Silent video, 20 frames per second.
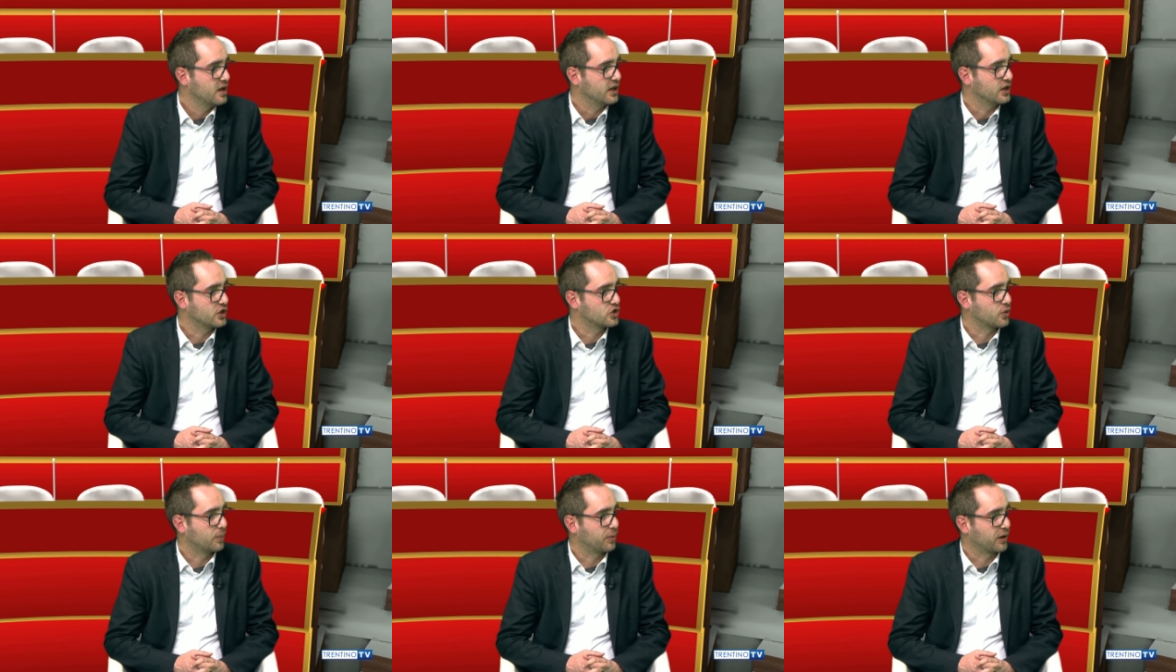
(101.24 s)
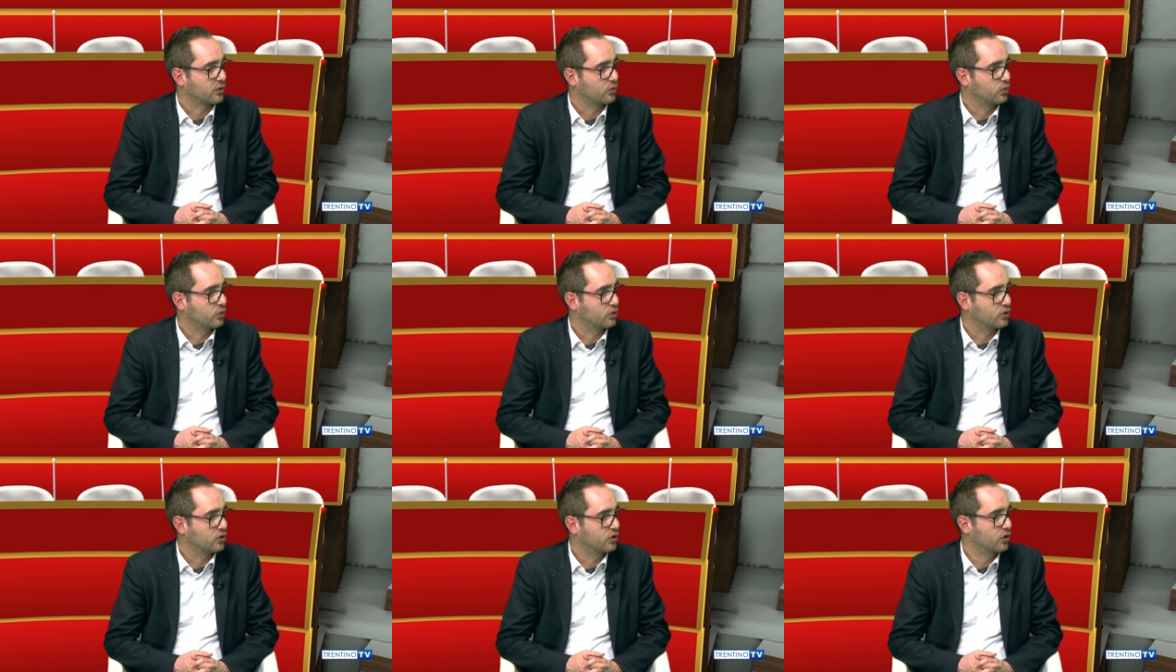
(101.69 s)
e
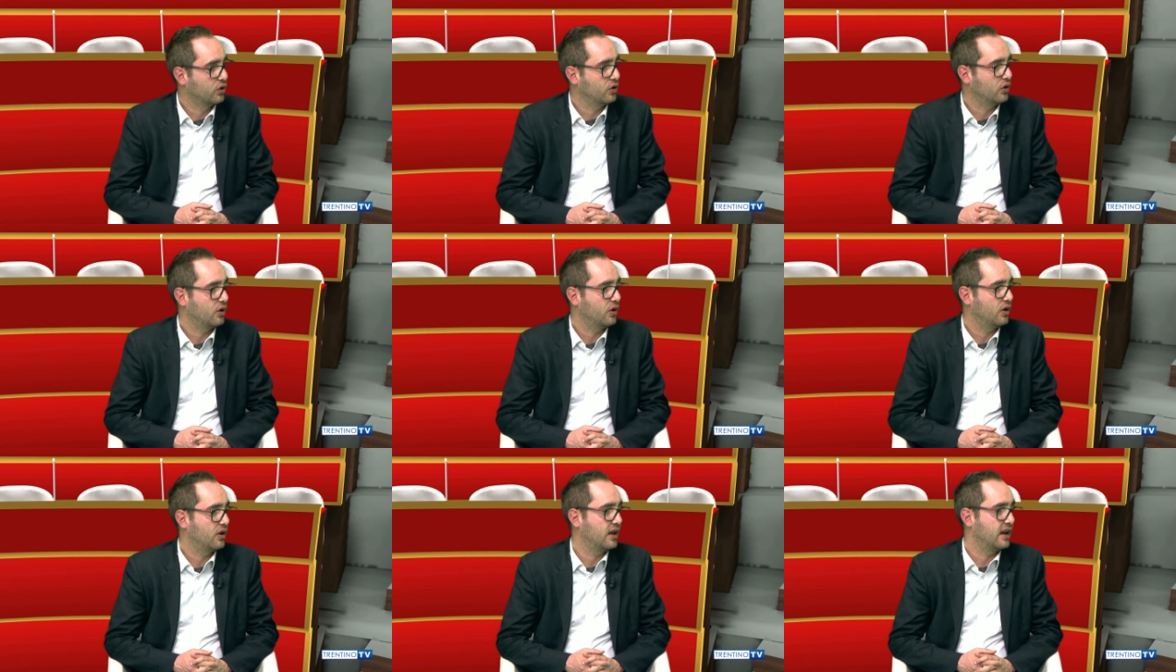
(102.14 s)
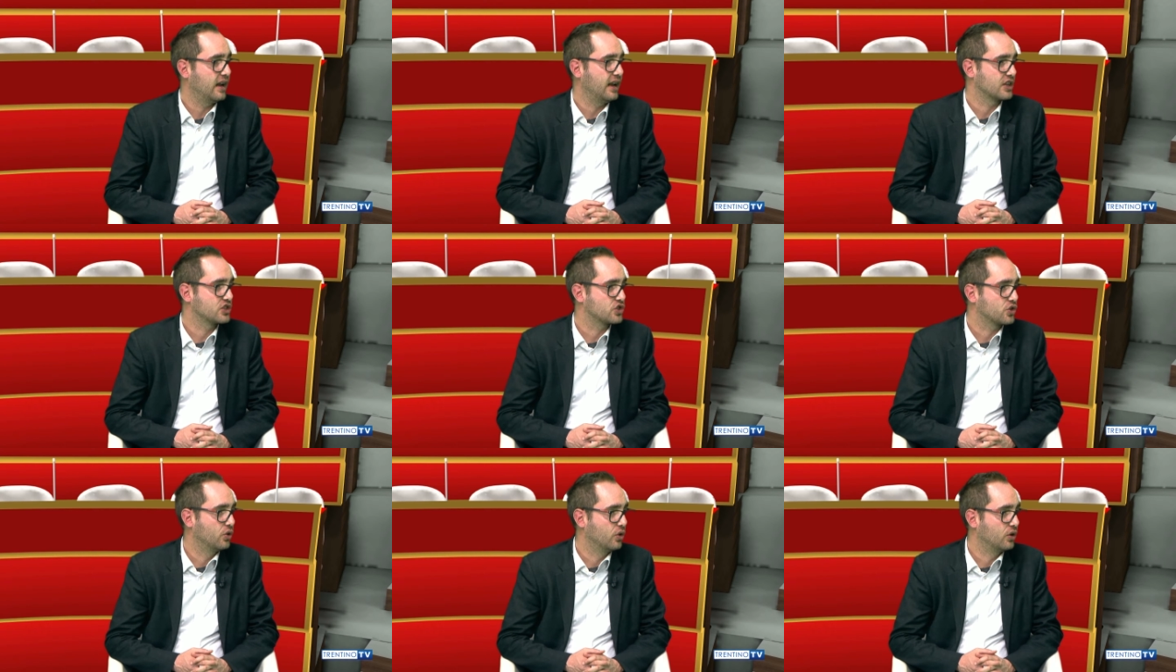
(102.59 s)
soprattutto
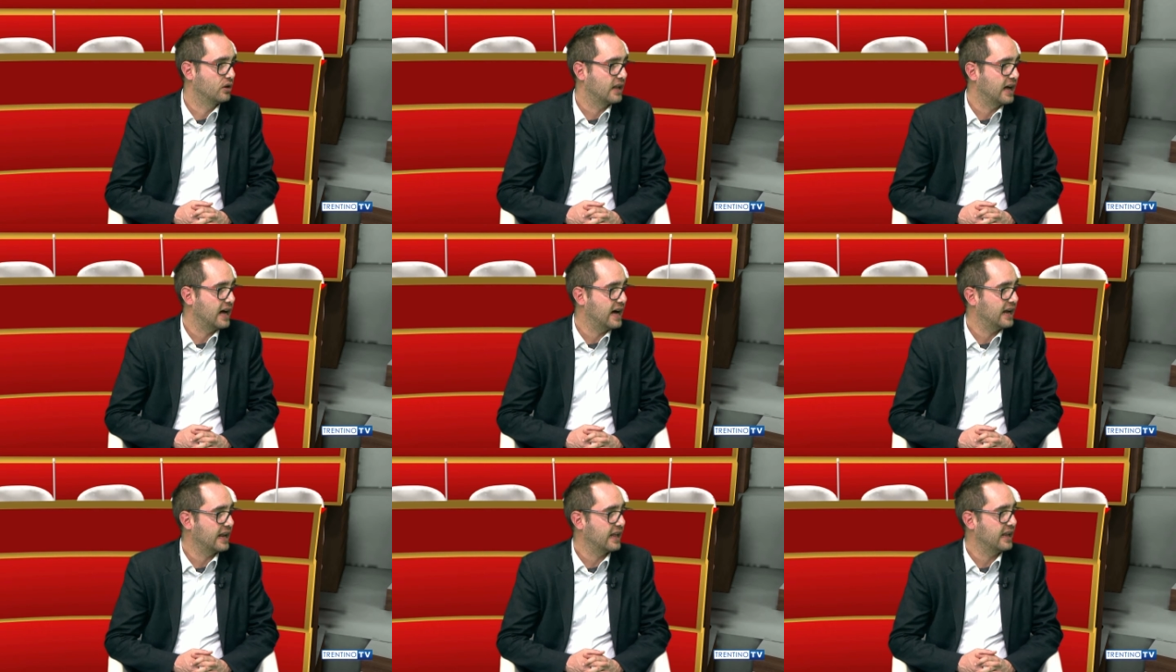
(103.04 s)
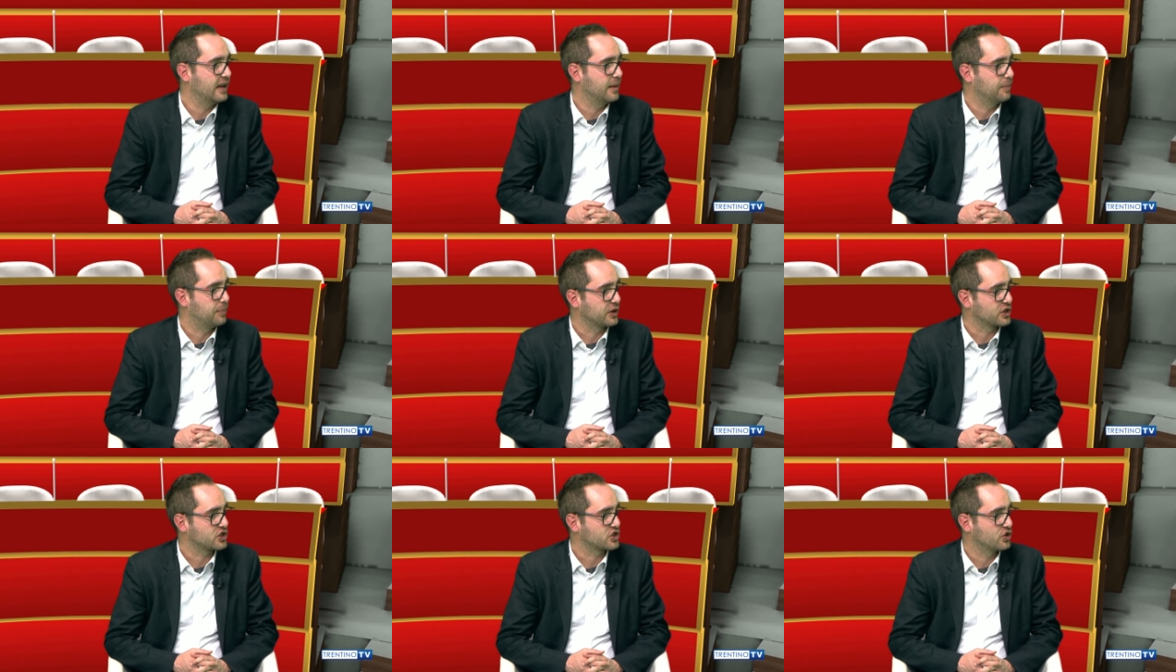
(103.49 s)
l'ascoltare
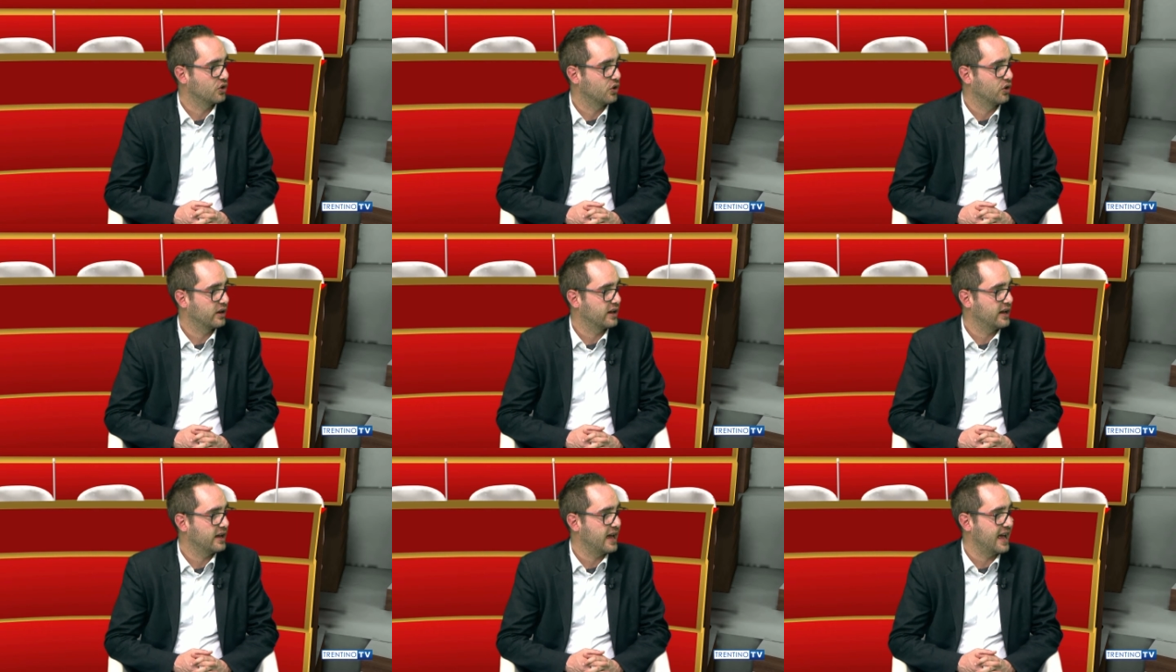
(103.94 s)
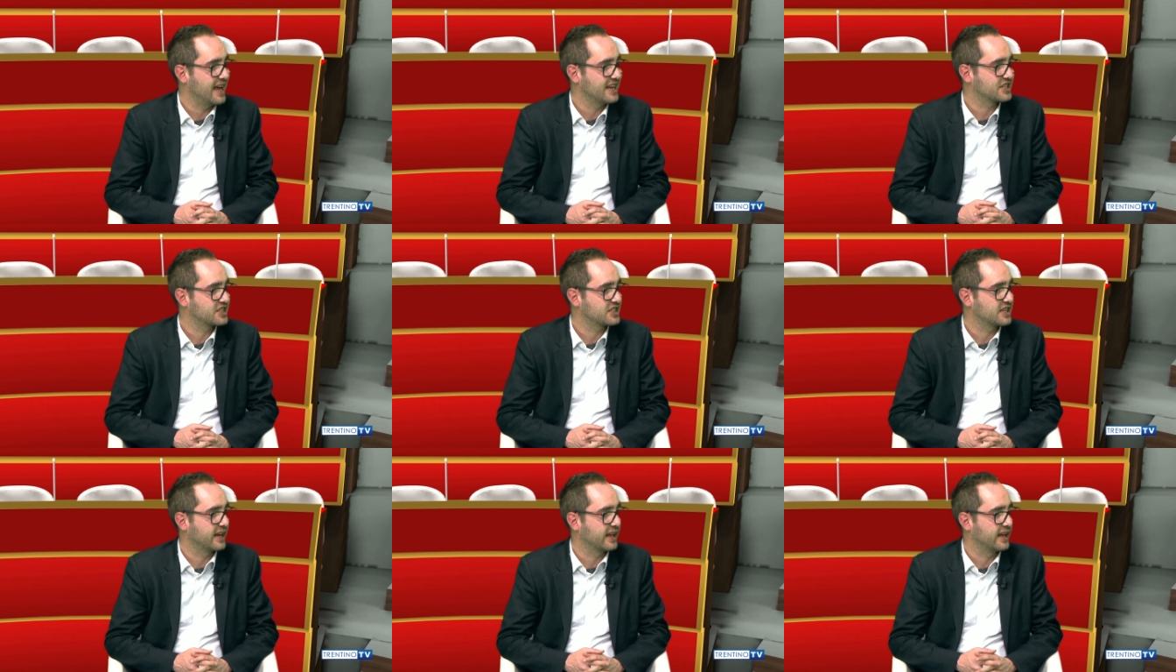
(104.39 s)
le persone,
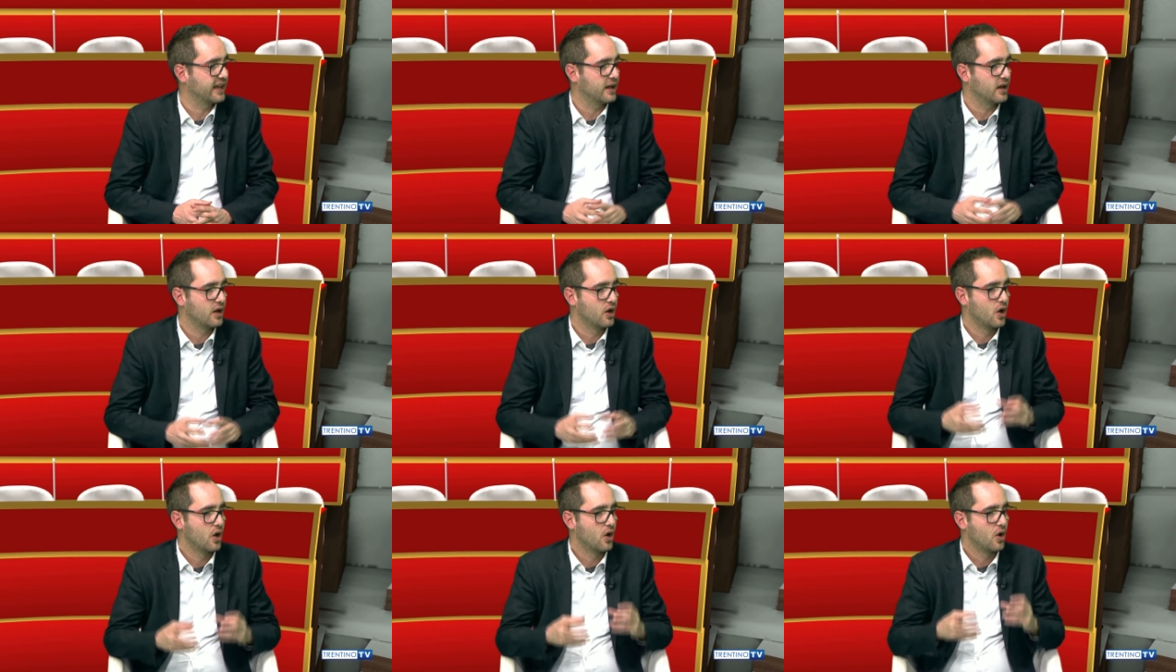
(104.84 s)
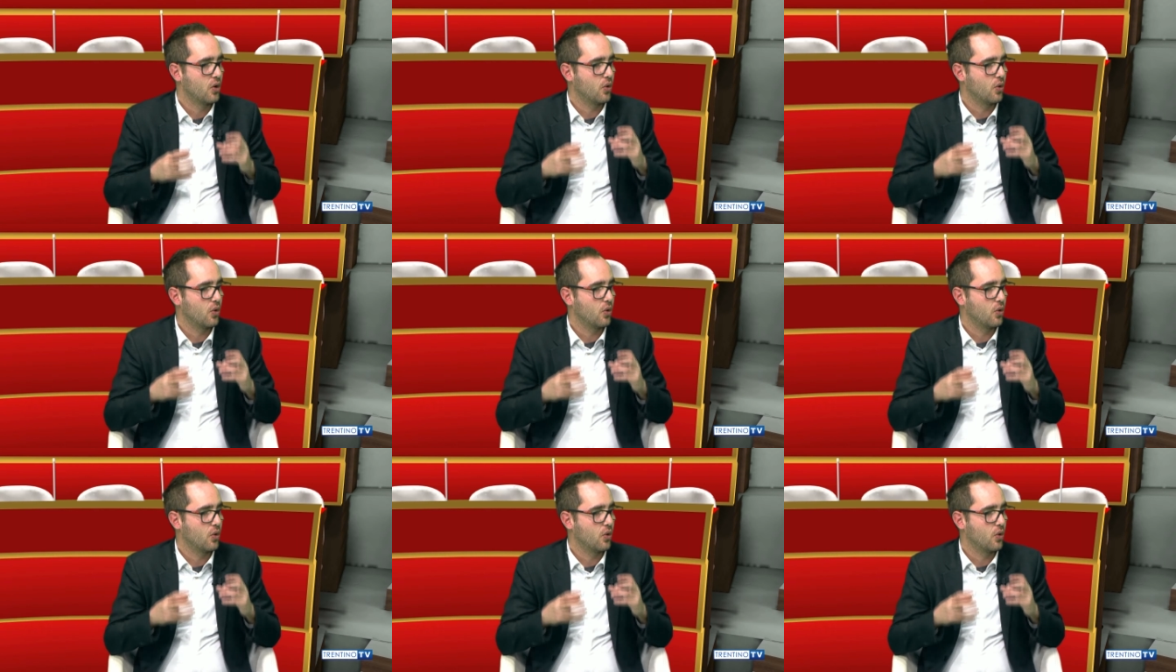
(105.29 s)
essere